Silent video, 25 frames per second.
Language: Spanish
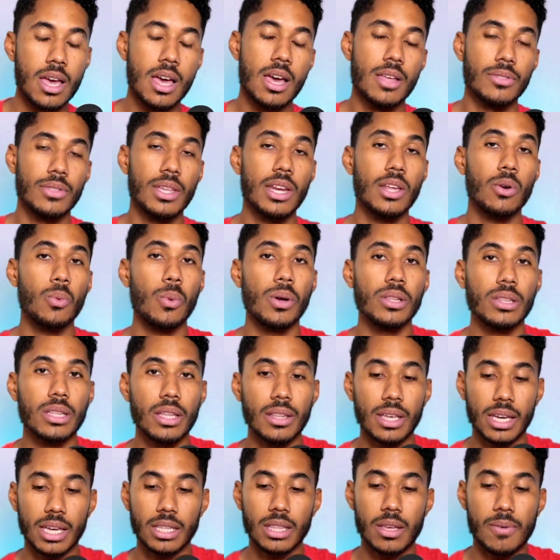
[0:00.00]
ten en cuenta
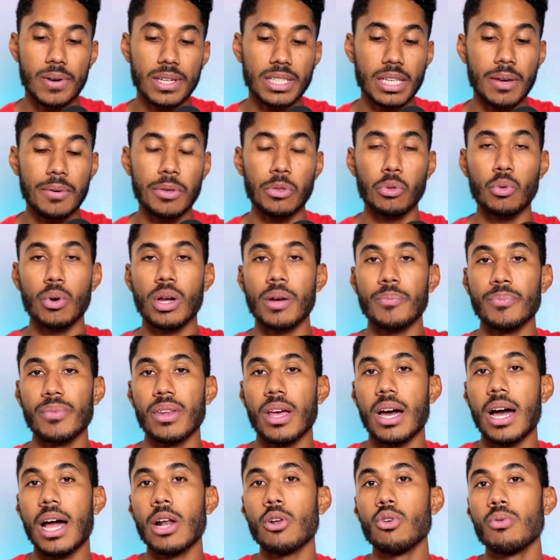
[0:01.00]
de que te vas a habituar
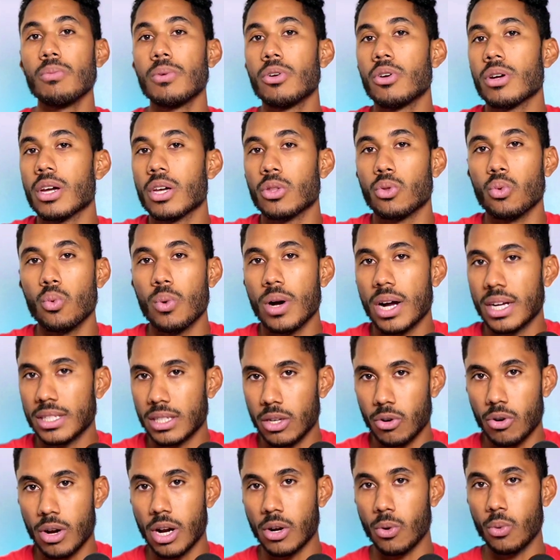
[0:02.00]
al número que tú hagas a
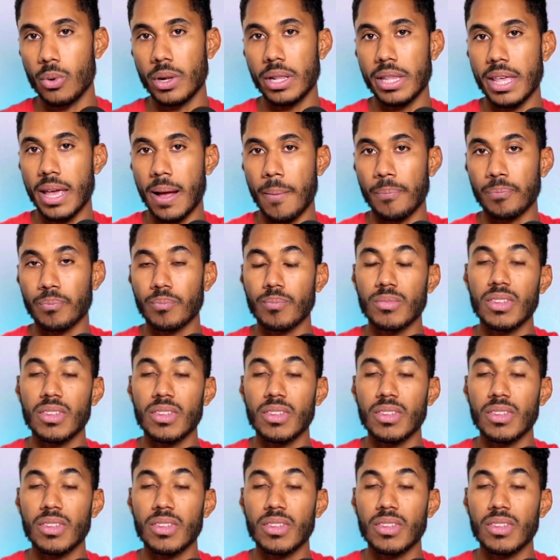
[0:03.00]
lo largo del día.